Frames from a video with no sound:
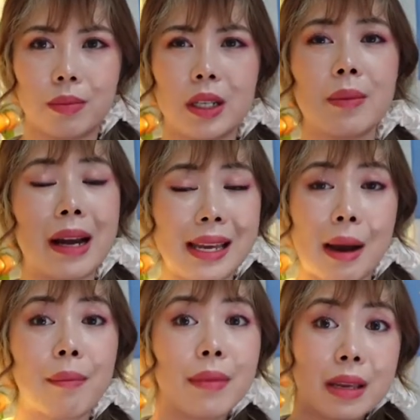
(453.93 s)
คือพยายา
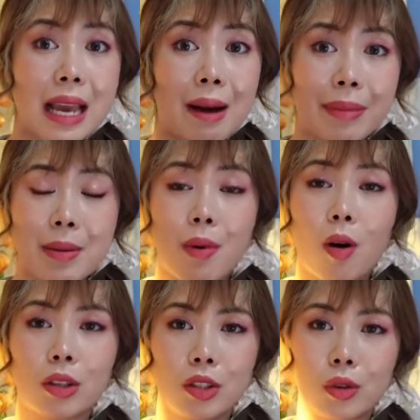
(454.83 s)
มอย่าไปมอ
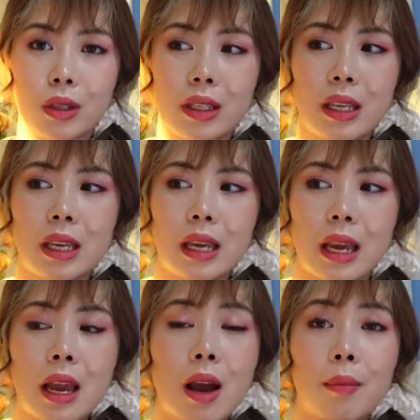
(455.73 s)
งจุดที่
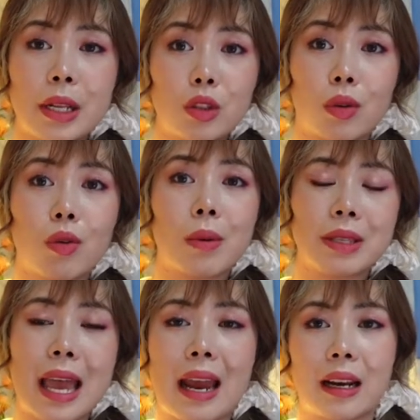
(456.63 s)
เป็นจุดรวม
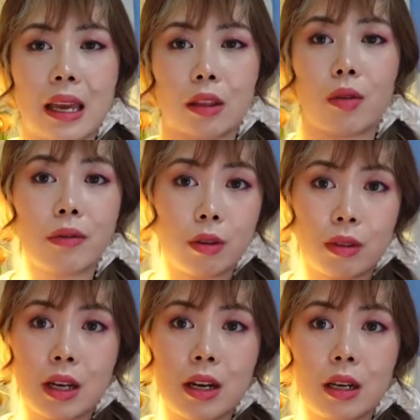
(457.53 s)
แสงในตัวฟิล
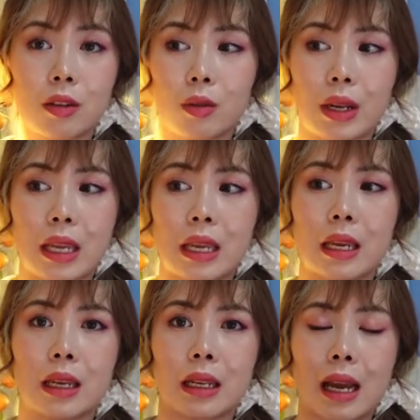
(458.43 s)
เตอร์ตรงนี้
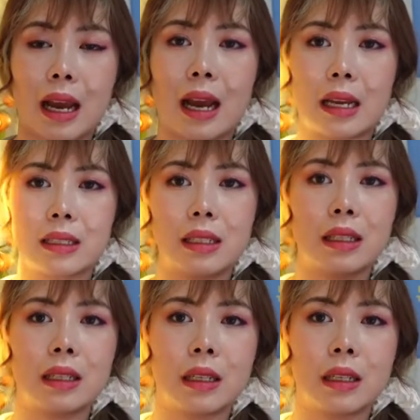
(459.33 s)
นะคะ ซึ่ง